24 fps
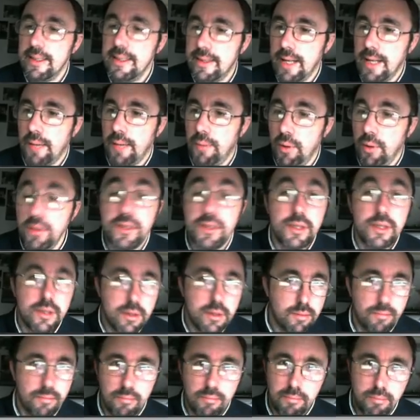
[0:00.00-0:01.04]
Tarbos.
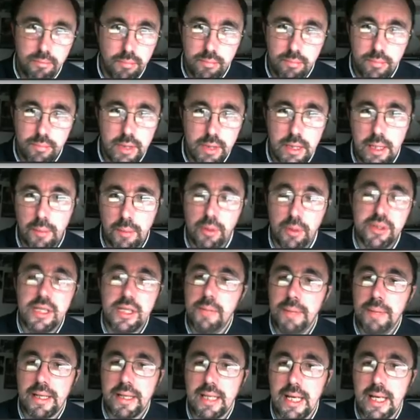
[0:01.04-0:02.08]
des Tarbos, c'est des
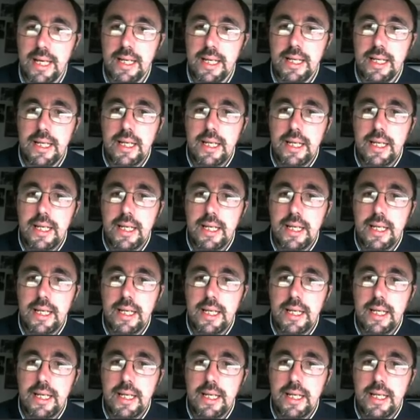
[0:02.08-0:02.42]
paquets.